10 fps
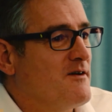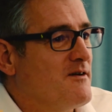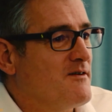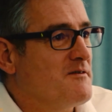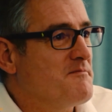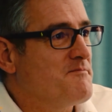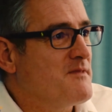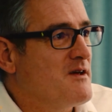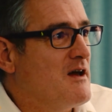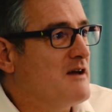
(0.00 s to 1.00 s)
Euh,
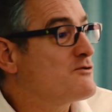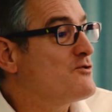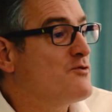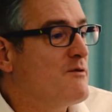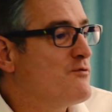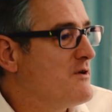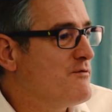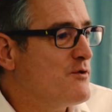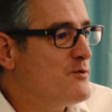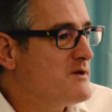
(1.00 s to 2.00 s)
est-ce que tu as vu
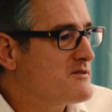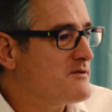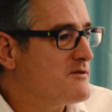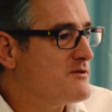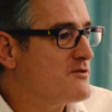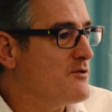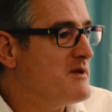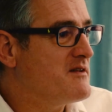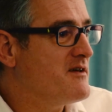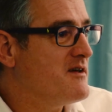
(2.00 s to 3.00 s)
évoluer ce,
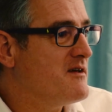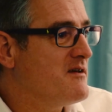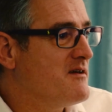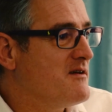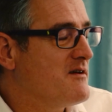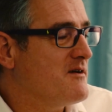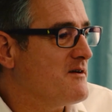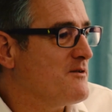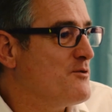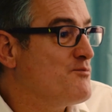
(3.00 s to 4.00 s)
métier
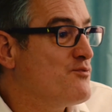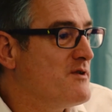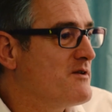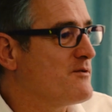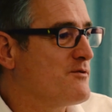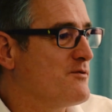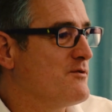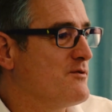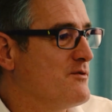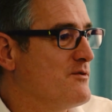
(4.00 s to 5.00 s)
euh, depuis que
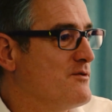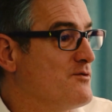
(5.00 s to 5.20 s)
tu,